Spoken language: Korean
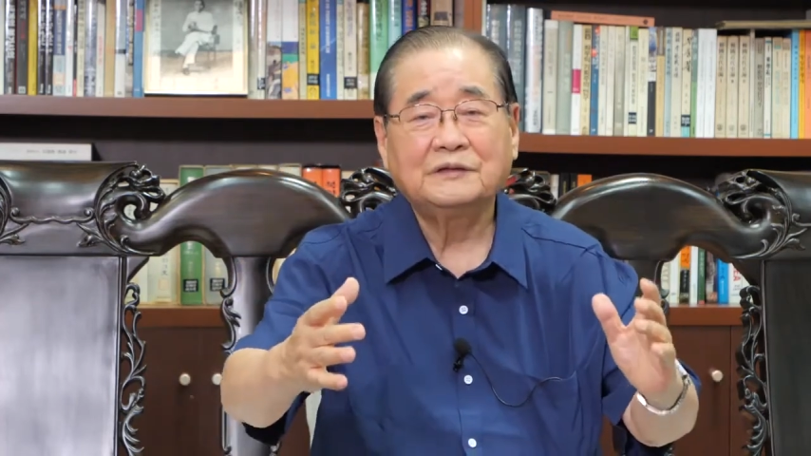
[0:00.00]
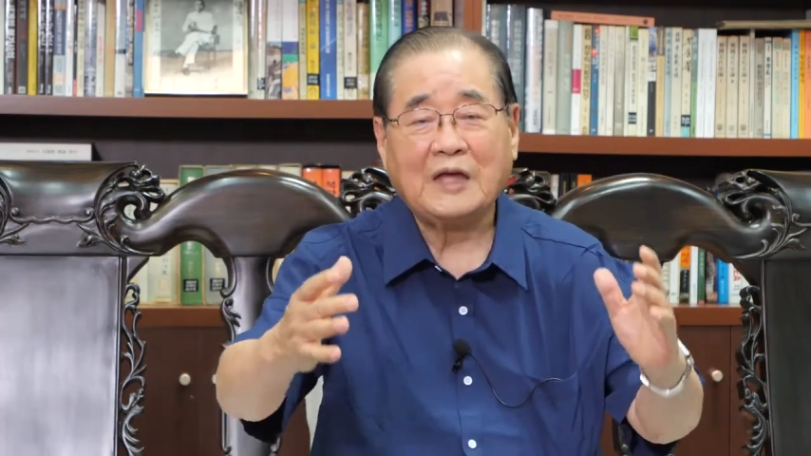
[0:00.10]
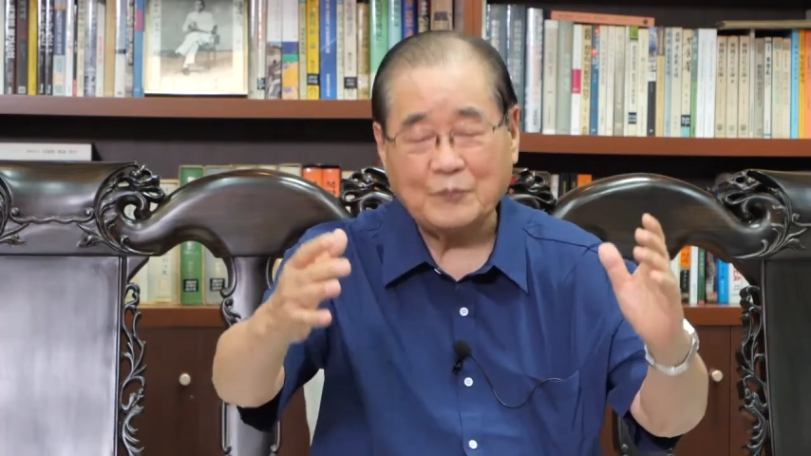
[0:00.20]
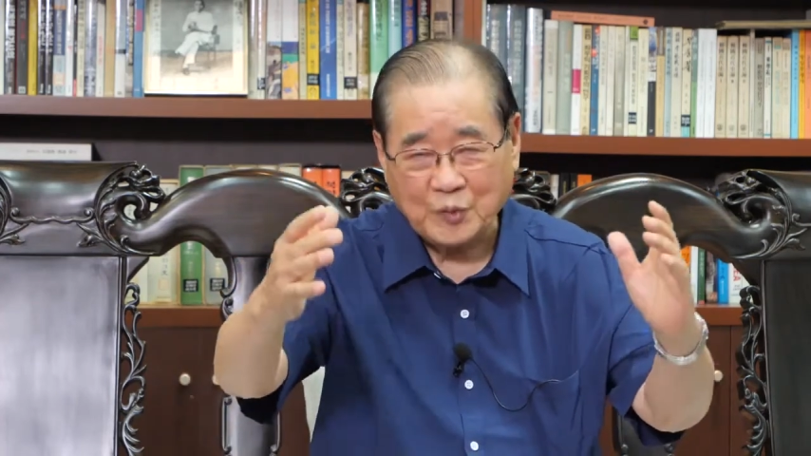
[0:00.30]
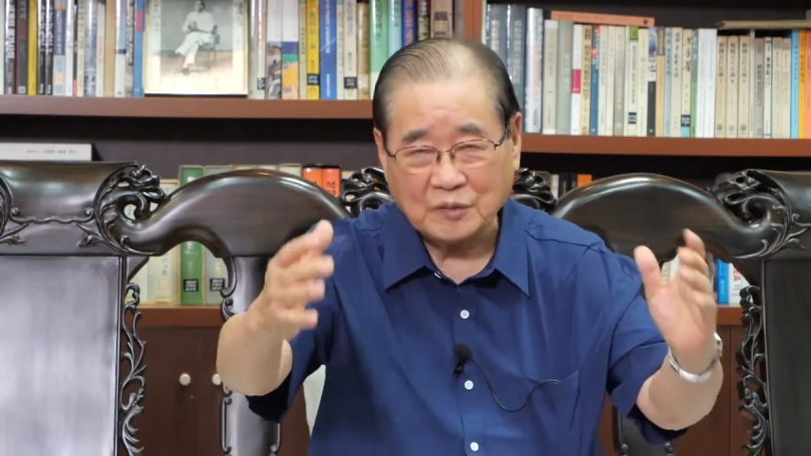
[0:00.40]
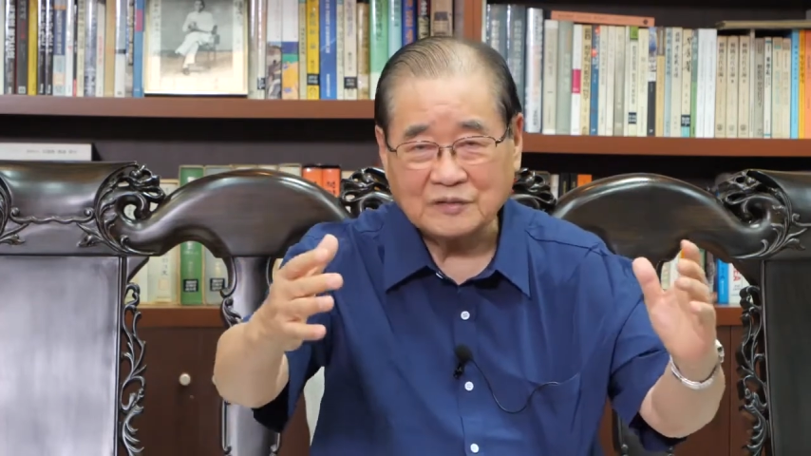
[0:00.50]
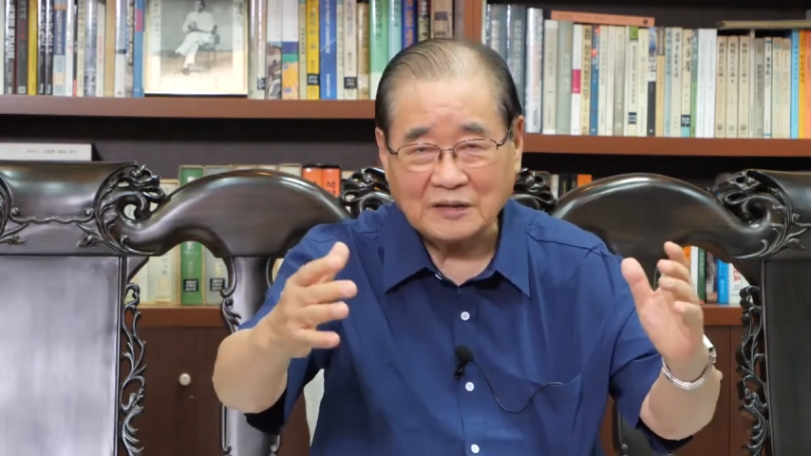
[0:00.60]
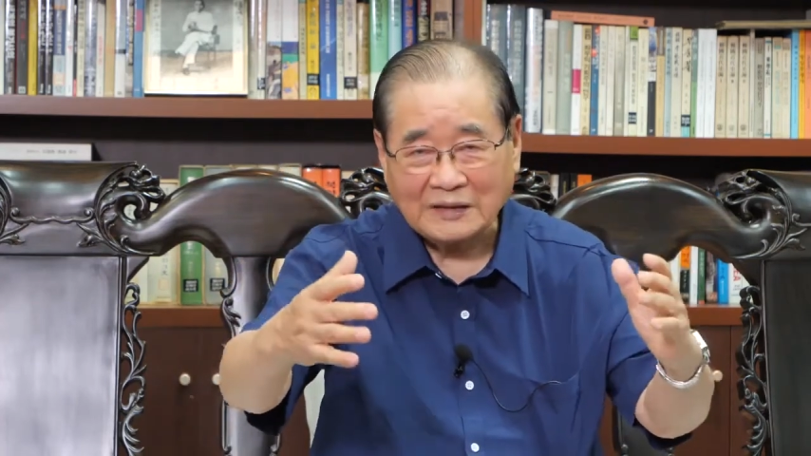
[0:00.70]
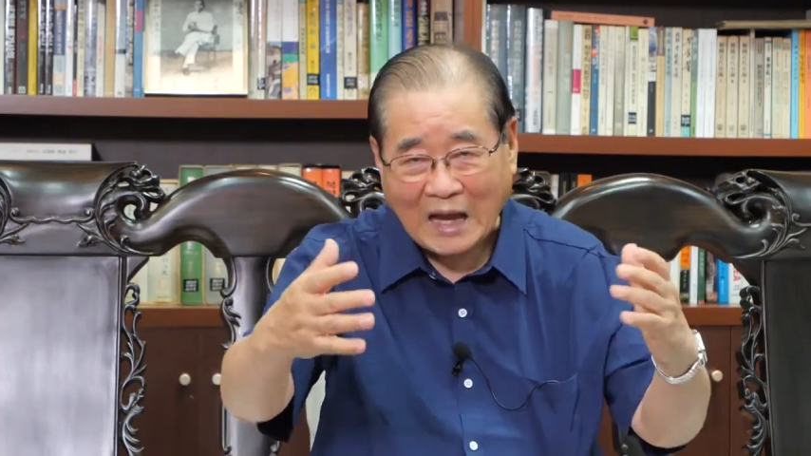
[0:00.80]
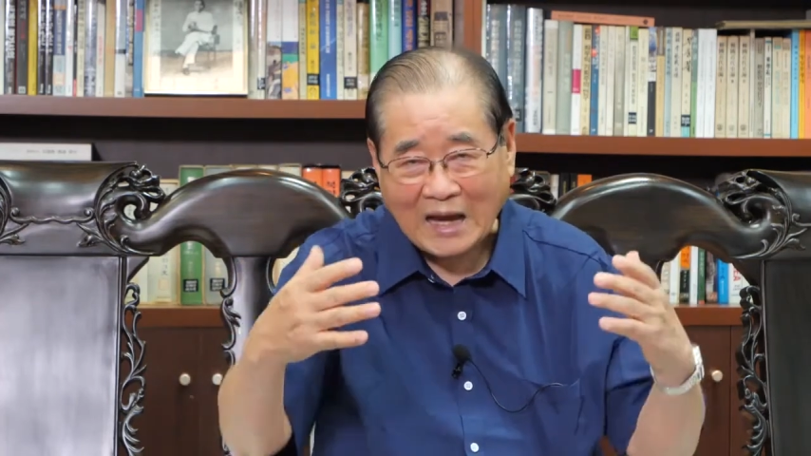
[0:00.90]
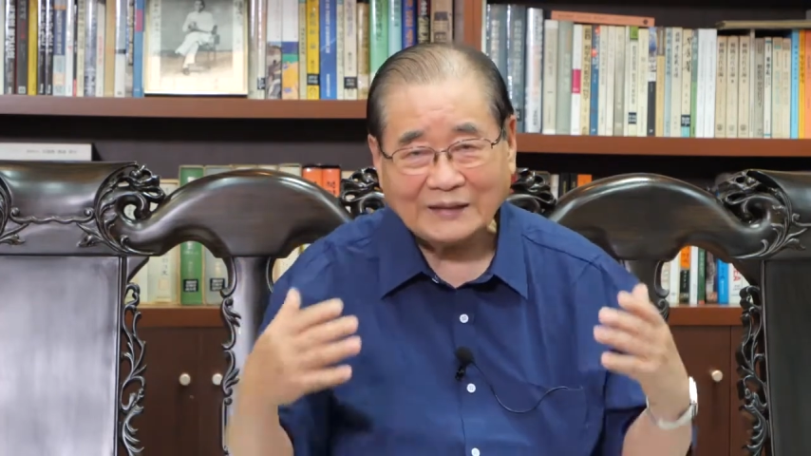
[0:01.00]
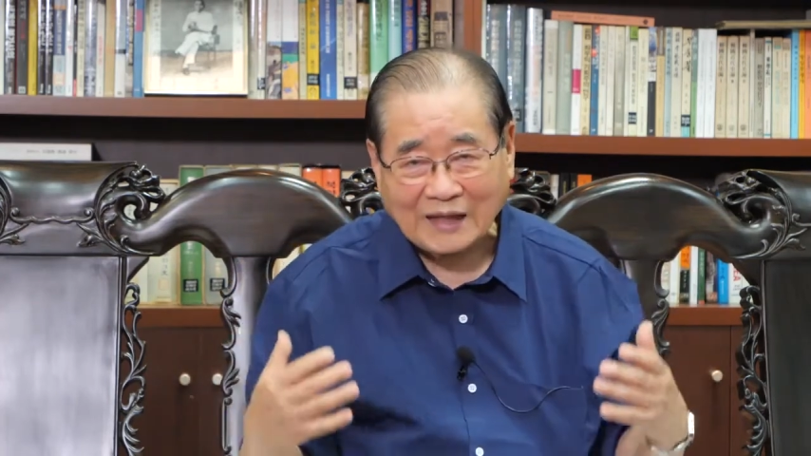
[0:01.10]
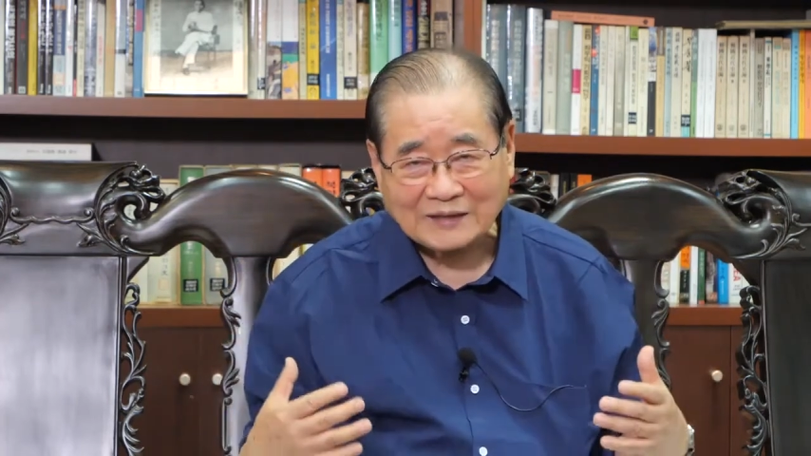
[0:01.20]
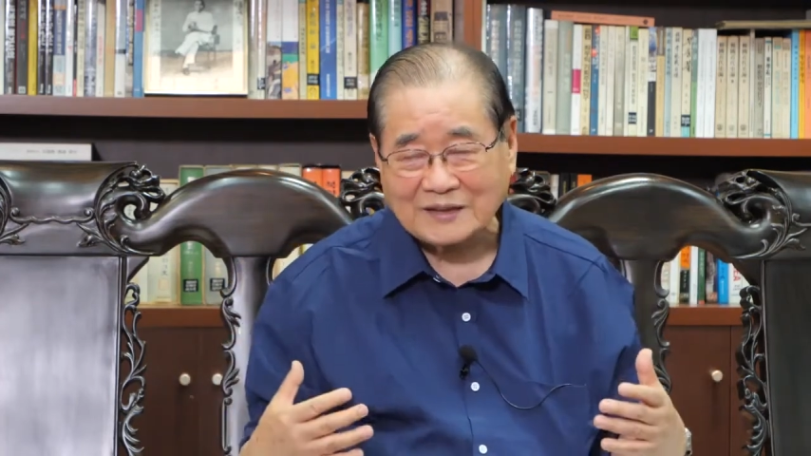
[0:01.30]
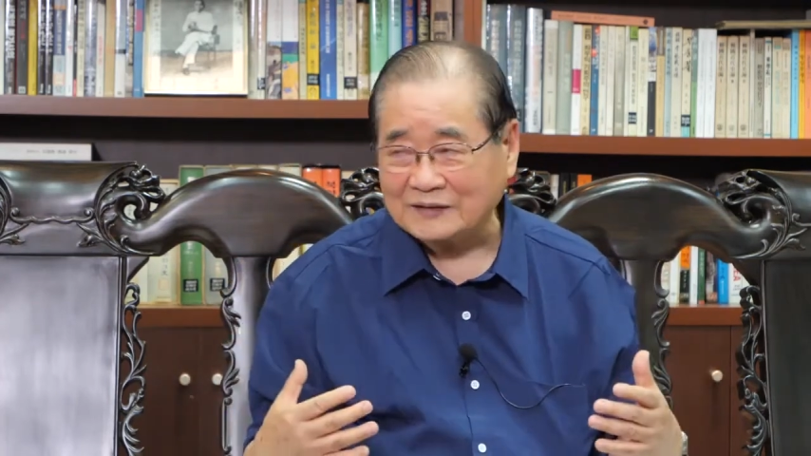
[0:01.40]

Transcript: 대표 다 내가